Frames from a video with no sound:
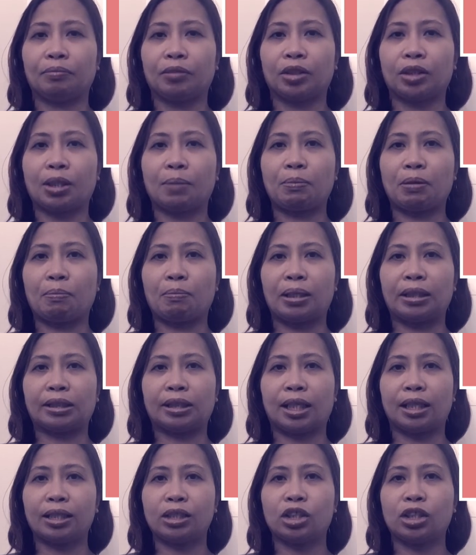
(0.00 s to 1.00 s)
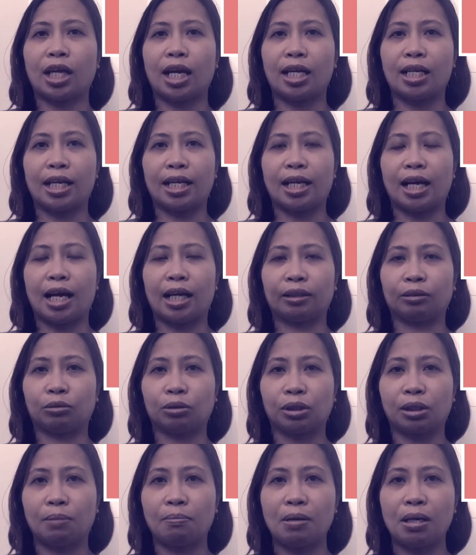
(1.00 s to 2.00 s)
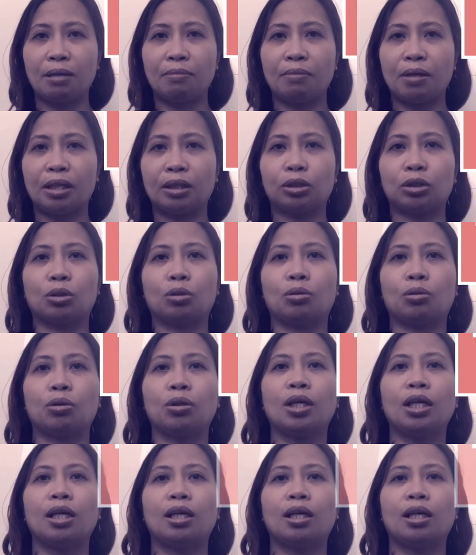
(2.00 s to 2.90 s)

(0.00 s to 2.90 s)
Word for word: syempre may sakit siya, alagaan ko si bebe. So,